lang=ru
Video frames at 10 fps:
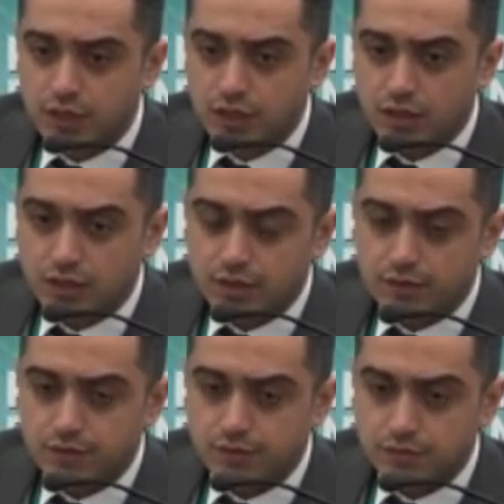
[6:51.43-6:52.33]

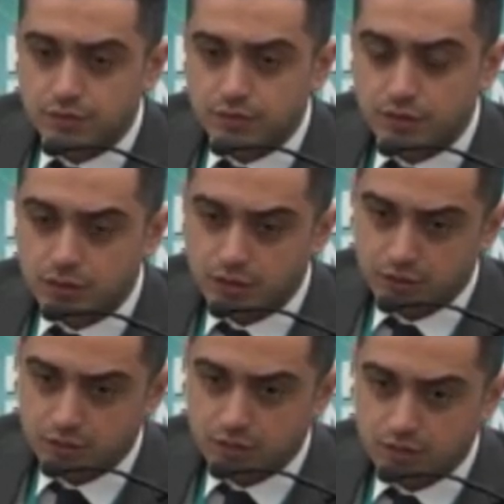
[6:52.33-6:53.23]
э,
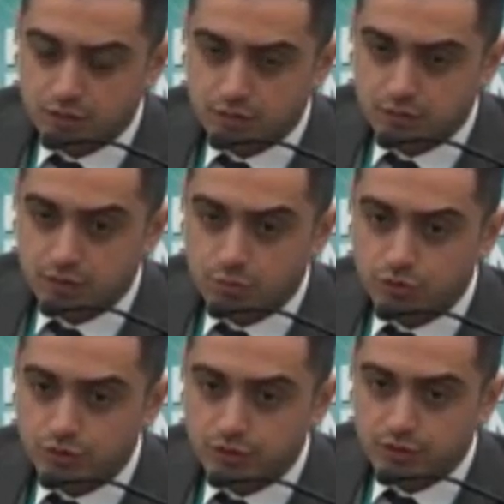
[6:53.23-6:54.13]
когда э,
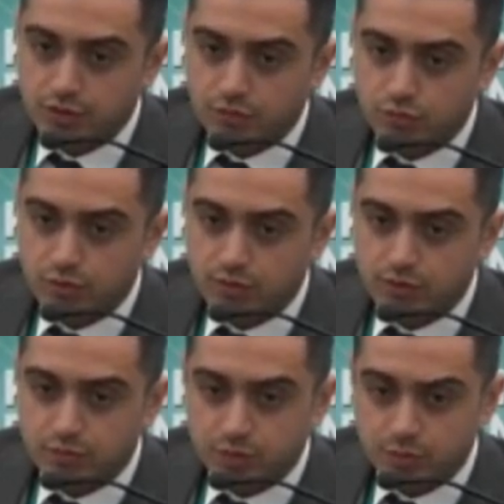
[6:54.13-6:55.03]
работники Главного
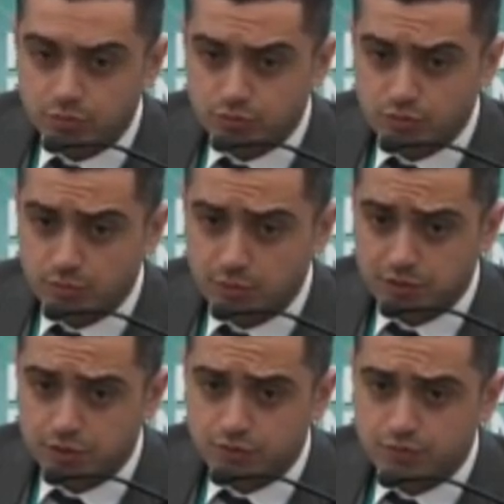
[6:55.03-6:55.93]
управления по обслуживанию
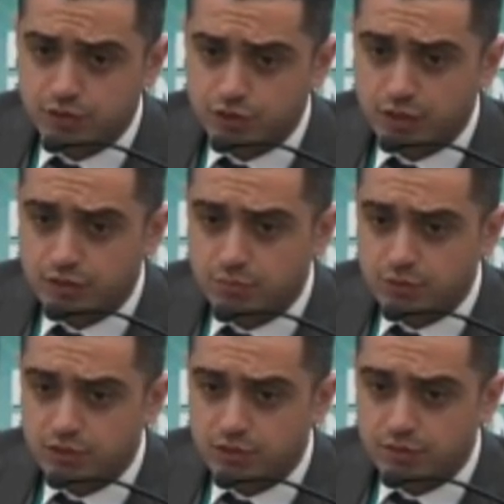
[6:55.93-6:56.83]
ипотечек выезжают на
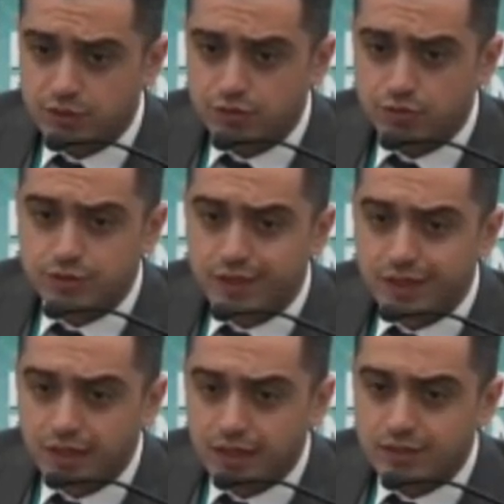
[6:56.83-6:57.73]
места в регионы,
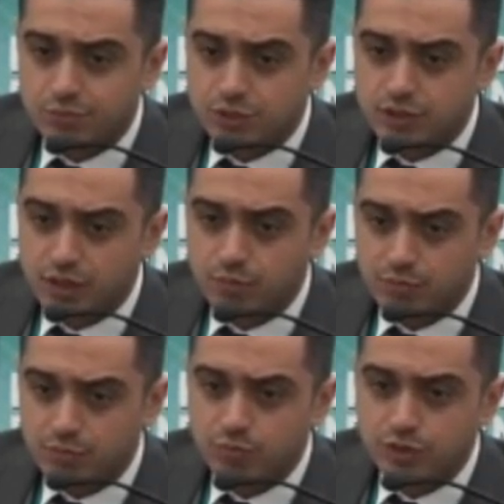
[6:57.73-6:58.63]
и на местах
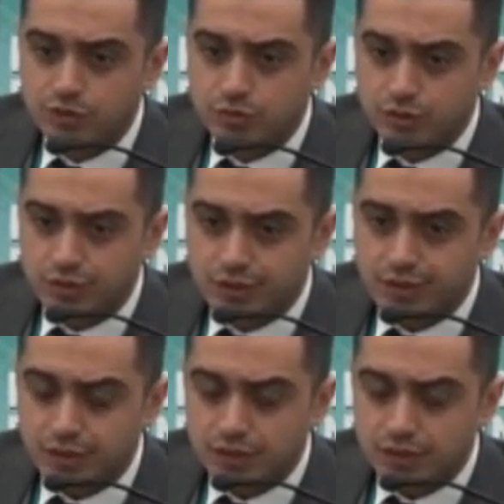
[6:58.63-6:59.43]
помимо мониторинга и